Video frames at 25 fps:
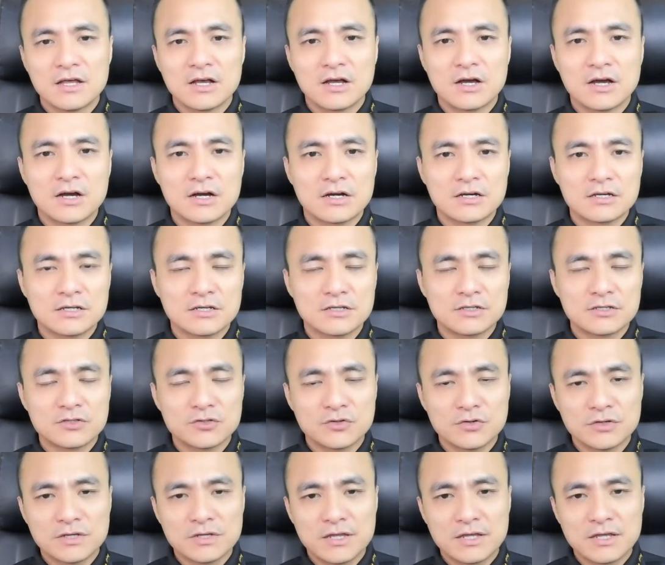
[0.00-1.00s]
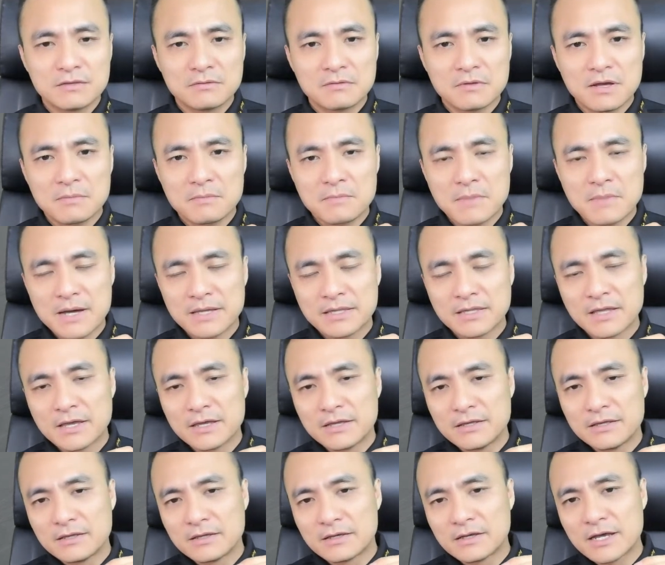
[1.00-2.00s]
ờ, rồi đến màn
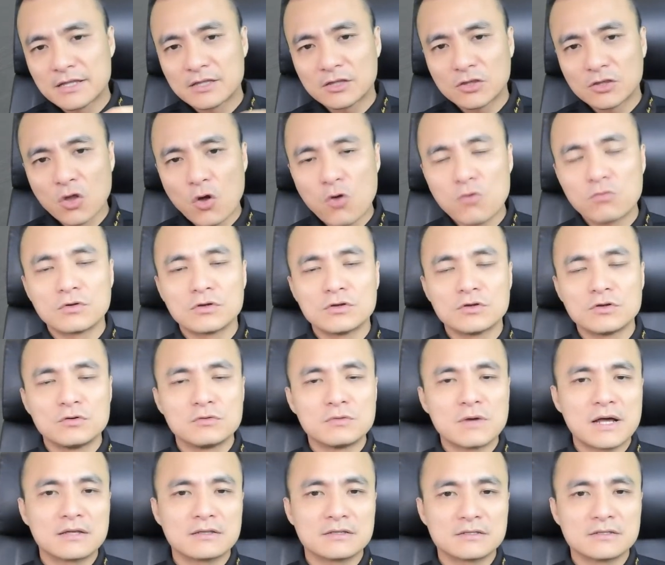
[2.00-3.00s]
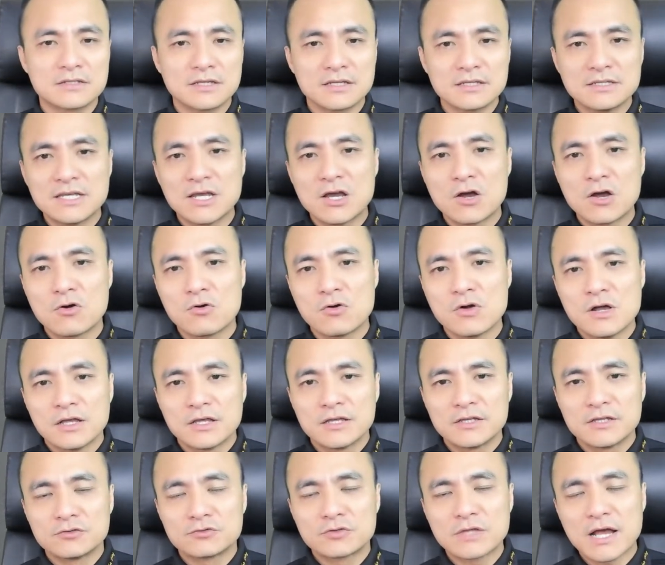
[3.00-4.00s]
hình kết thúc rồi đúng không ạ? Rất nhiều.
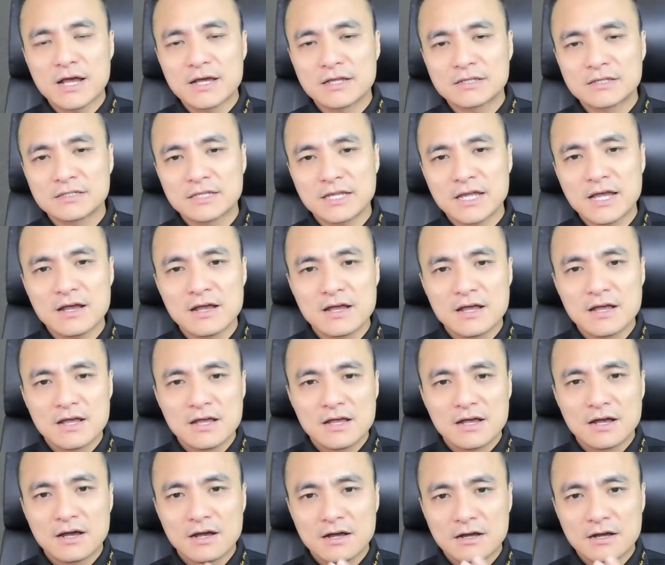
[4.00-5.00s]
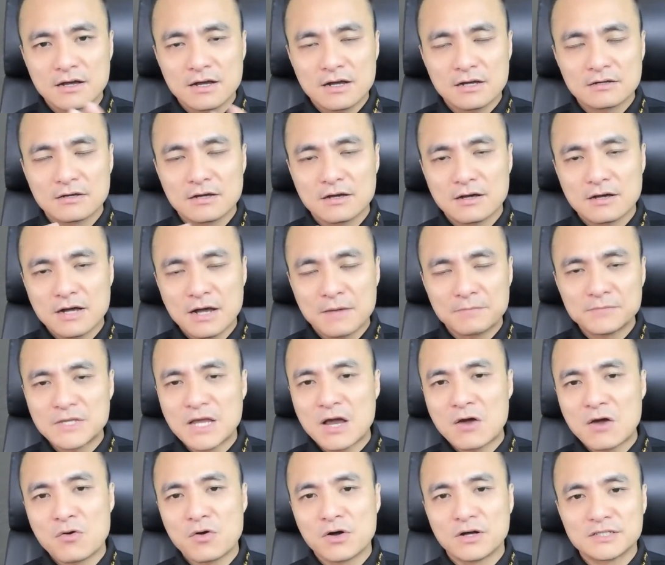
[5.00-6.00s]
Thì chúng ta sẽ gặp
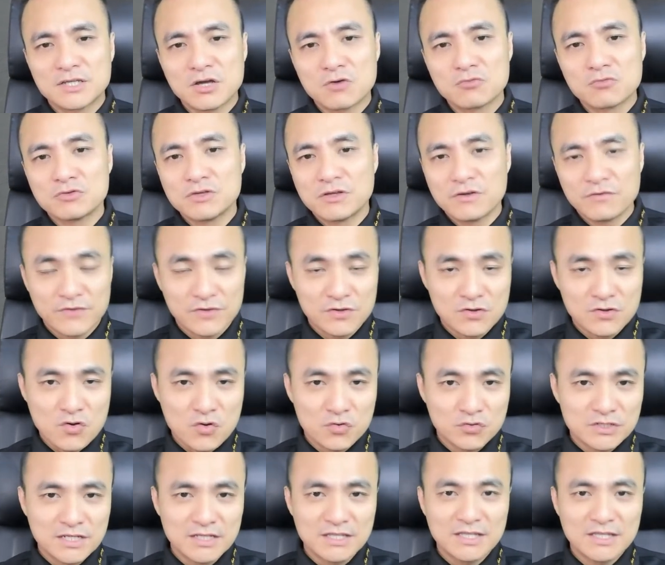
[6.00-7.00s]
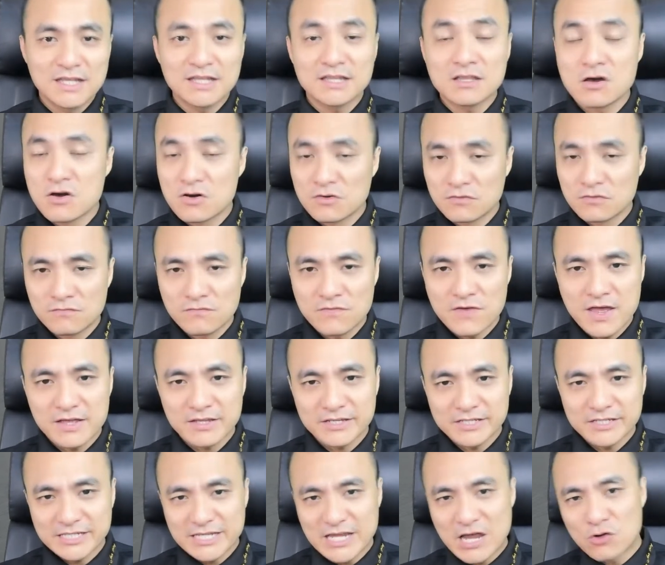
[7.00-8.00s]
nhau ở trong những video chi tiết hơn
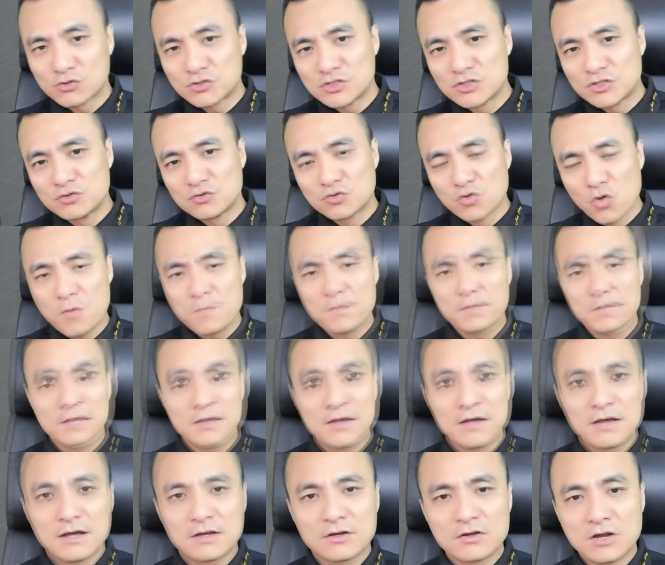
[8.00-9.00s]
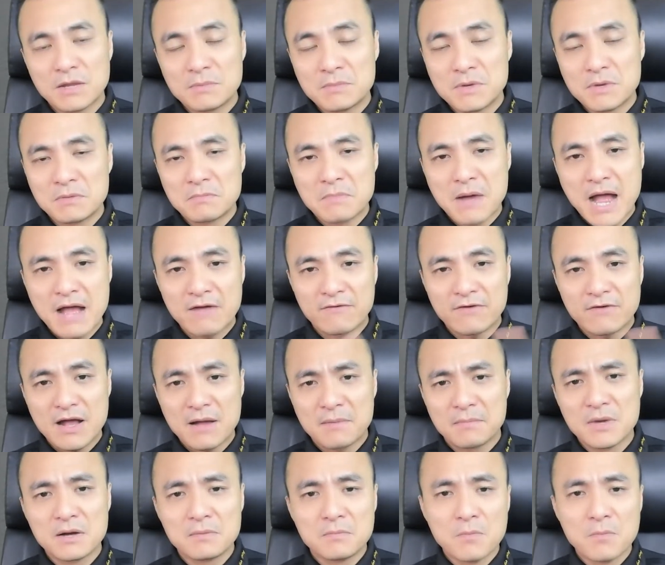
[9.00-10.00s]
về SEO YouTube à, đó là bước 3
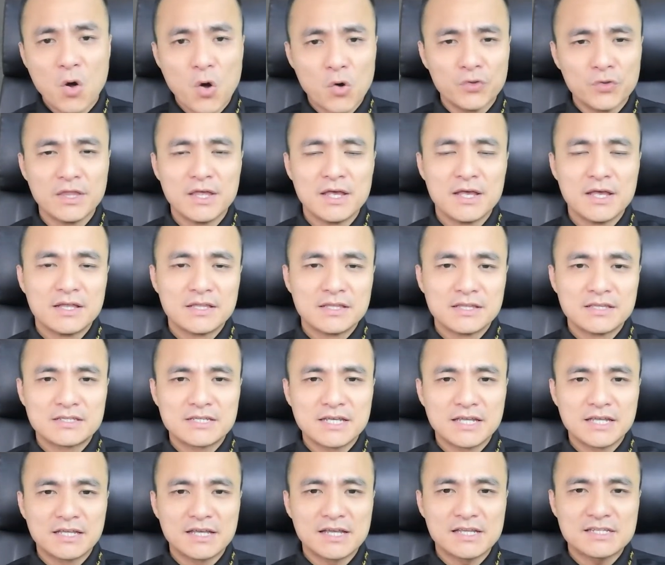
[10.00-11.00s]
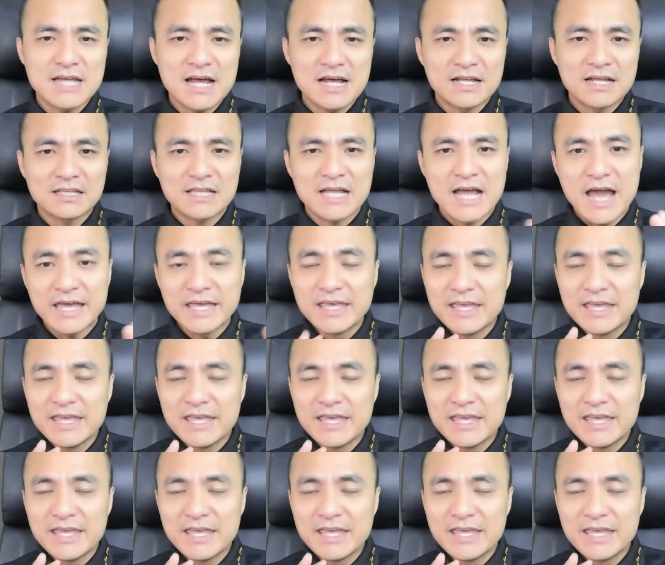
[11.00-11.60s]
và bước 4 thì trên cái trạng thái